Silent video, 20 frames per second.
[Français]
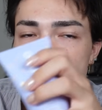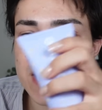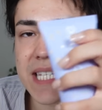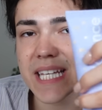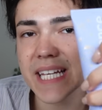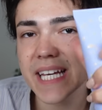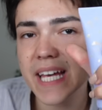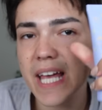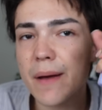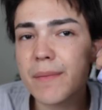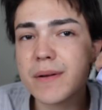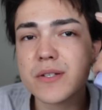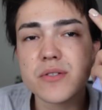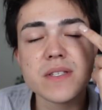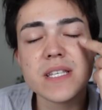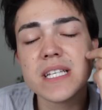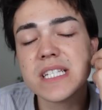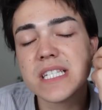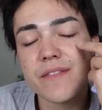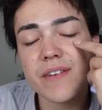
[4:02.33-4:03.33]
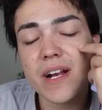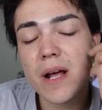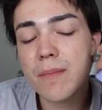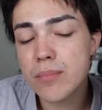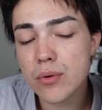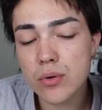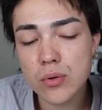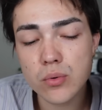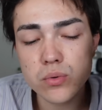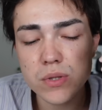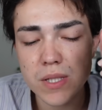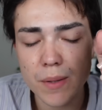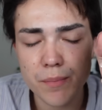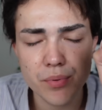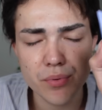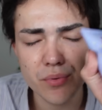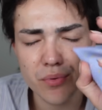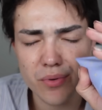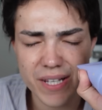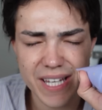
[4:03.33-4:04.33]
désagréable et je sais que j'avais la peau rouge un
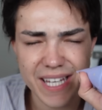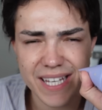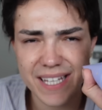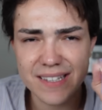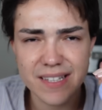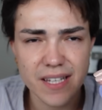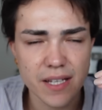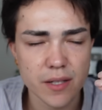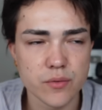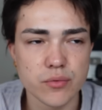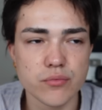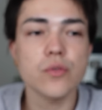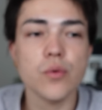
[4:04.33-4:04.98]
peu irritée et tout.